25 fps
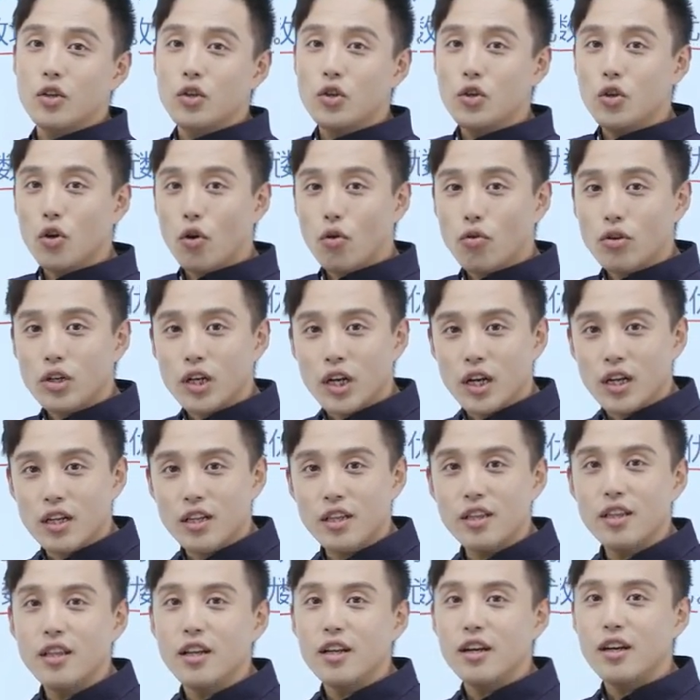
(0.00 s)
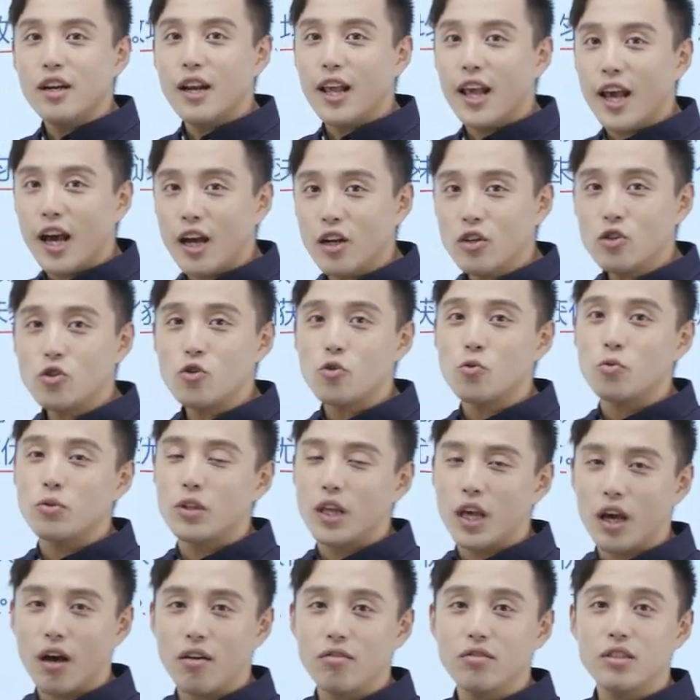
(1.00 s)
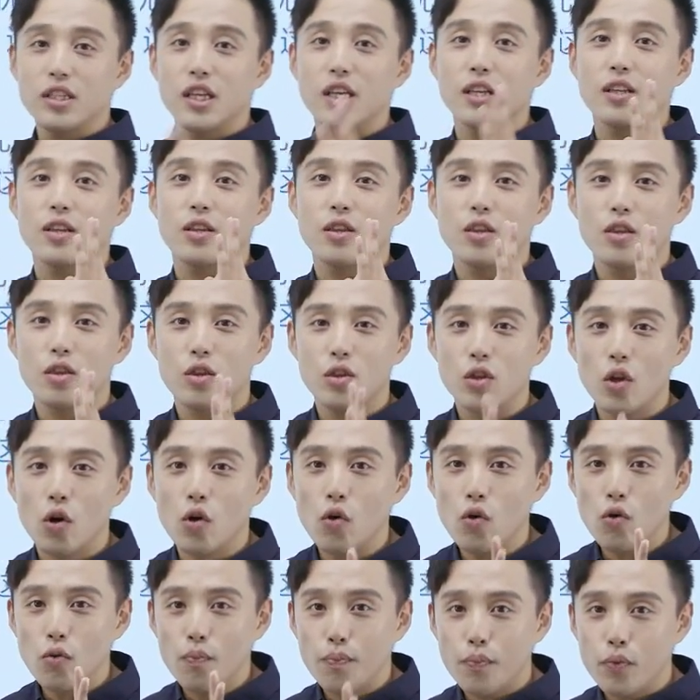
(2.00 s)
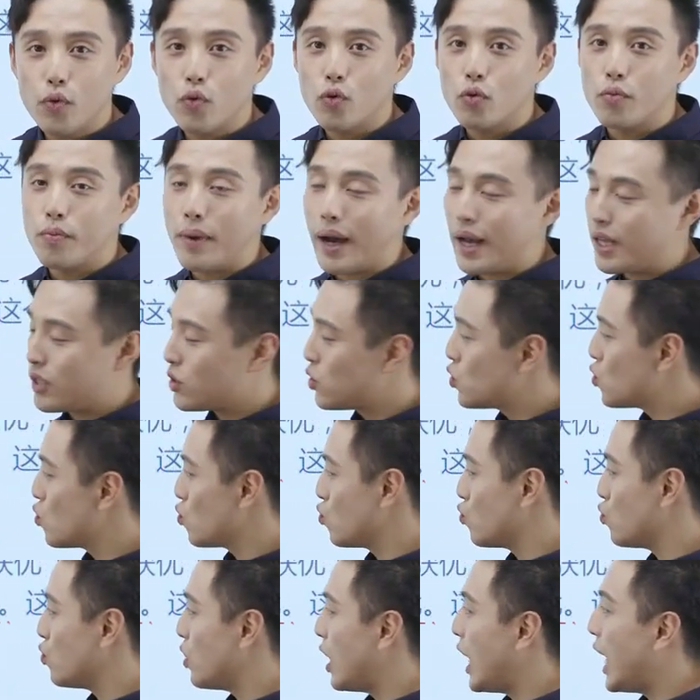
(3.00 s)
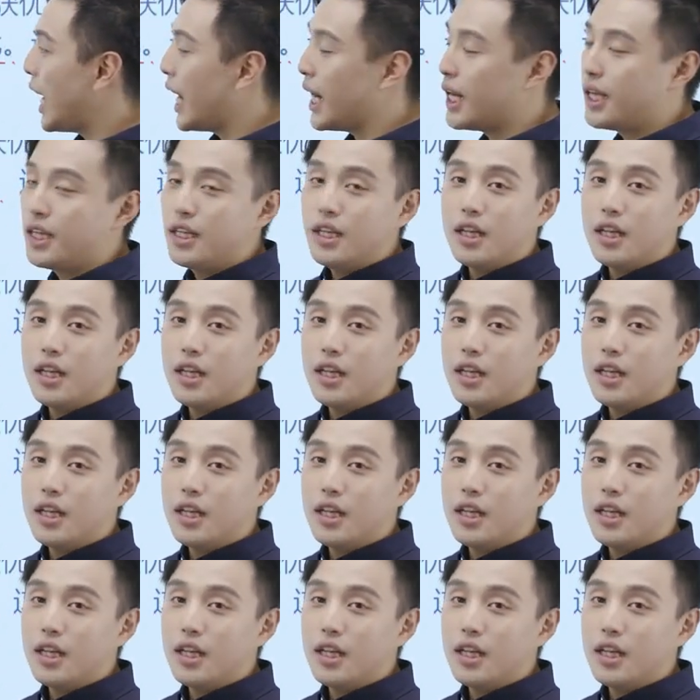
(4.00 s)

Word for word: 有人两种条件都不满足啊。